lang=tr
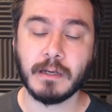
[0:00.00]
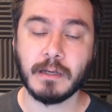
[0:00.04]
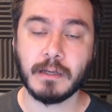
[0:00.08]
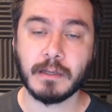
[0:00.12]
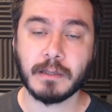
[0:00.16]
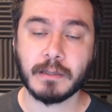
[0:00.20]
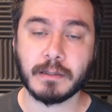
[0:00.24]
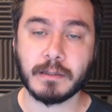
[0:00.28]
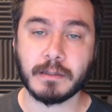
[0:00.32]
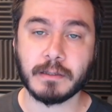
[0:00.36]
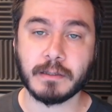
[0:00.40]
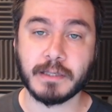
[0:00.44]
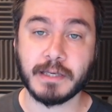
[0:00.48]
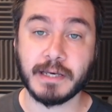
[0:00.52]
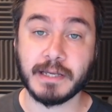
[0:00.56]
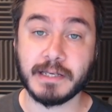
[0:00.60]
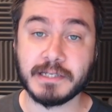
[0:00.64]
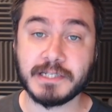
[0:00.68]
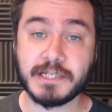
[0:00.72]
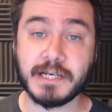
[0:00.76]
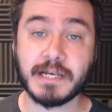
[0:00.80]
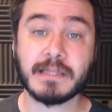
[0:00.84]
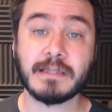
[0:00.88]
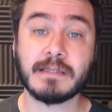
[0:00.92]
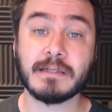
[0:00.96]
e,
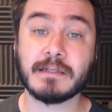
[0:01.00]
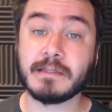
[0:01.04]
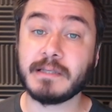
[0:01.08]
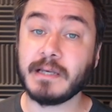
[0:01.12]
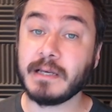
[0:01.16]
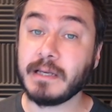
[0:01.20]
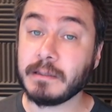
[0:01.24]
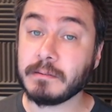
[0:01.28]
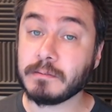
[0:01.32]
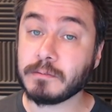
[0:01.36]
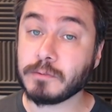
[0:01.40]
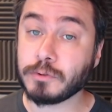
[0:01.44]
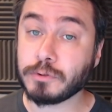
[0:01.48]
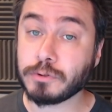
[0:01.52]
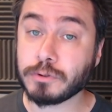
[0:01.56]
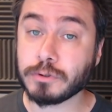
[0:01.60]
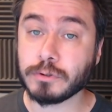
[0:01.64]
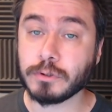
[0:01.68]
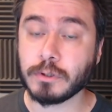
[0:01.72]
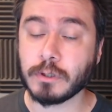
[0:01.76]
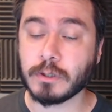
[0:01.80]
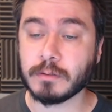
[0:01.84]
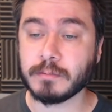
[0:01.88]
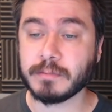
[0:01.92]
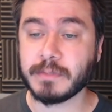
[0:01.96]
gelecektir diye
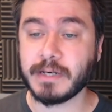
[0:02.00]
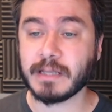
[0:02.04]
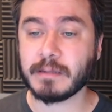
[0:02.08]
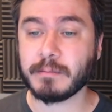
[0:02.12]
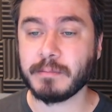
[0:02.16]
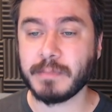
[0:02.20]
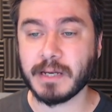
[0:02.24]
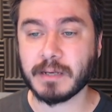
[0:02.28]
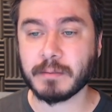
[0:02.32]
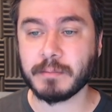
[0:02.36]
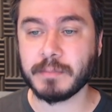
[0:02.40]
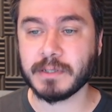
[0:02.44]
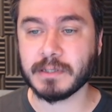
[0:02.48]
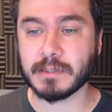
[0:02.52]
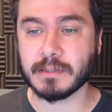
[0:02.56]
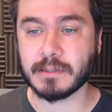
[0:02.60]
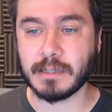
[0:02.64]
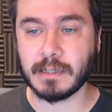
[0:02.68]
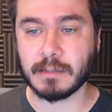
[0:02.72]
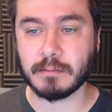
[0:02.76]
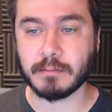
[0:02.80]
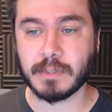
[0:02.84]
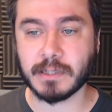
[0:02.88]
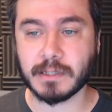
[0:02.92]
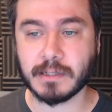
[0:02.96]
düşünüyorum Nate
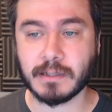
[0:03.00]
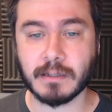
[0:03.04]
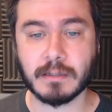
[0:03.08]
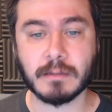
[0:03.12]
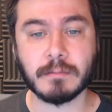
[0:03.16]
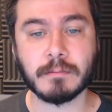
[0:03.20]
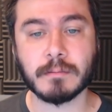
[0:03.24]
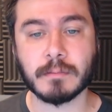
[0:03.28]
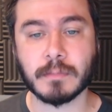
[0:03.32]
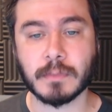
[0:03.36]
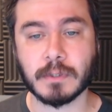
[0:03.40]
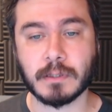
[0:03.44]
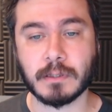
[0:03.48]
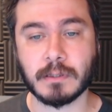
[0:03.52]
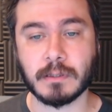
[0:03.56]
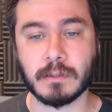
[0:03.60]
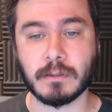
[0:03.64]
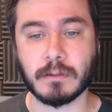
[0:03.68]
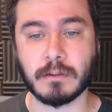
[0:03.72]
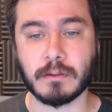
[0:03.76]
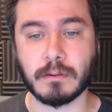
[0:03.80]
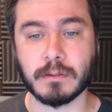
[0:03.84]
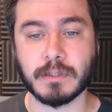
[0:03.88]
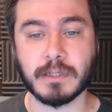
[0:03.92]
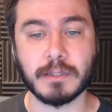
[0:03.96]
McMillan'dan. Bakalım e,
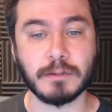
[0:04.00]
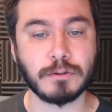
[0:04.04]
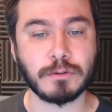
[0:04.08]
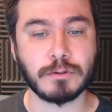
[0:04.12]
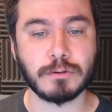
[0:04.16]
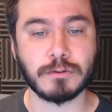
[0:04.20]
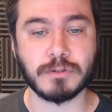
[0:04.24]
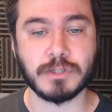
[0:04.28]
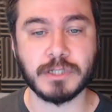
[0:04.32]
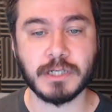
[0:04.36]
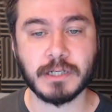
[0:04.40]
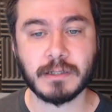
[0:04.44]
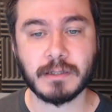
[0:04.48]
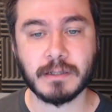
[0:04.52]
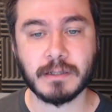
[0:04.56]
o ne düşünecek.